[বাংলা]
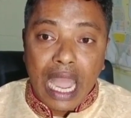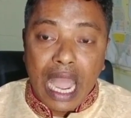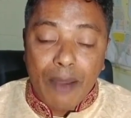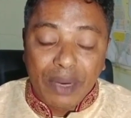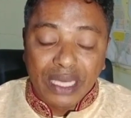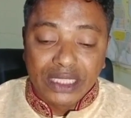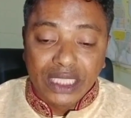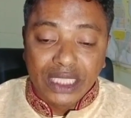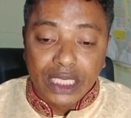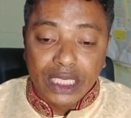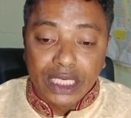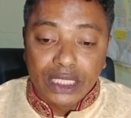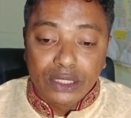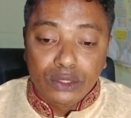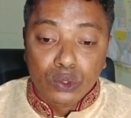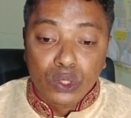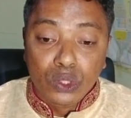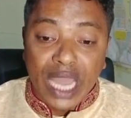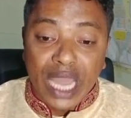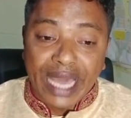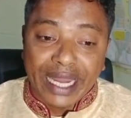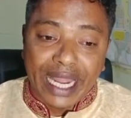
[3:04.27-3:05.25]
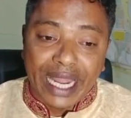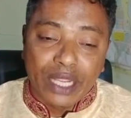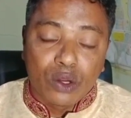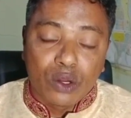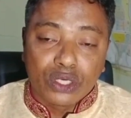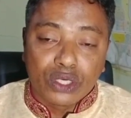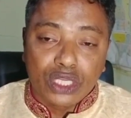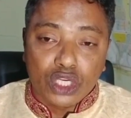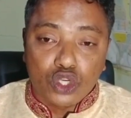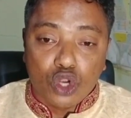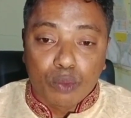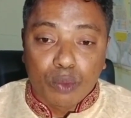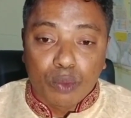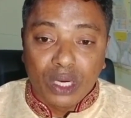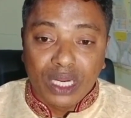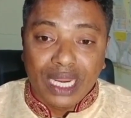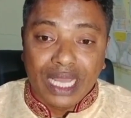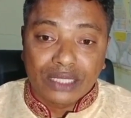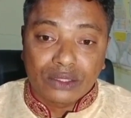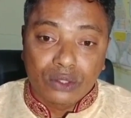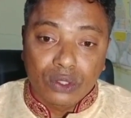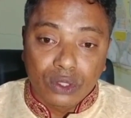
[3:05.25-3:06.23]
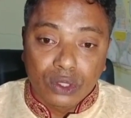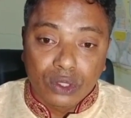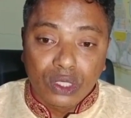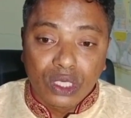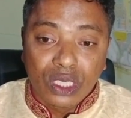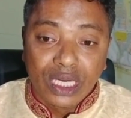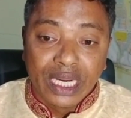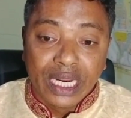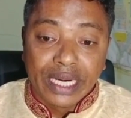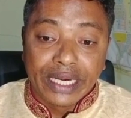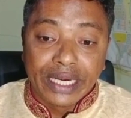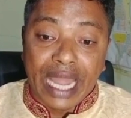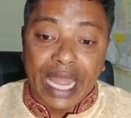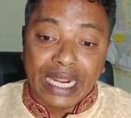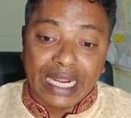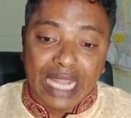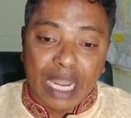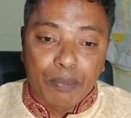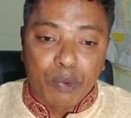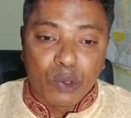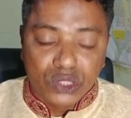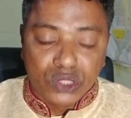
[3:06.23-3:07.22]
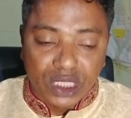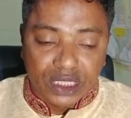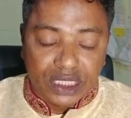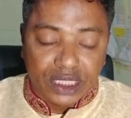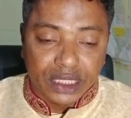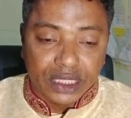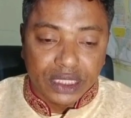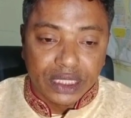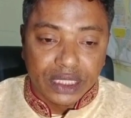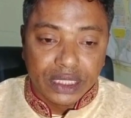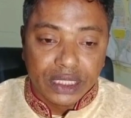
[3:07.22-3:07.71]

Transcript: আমাদের দুই আড়াই ঘন্টা সময় লাগতো ঢাকা পৌঁছাইতে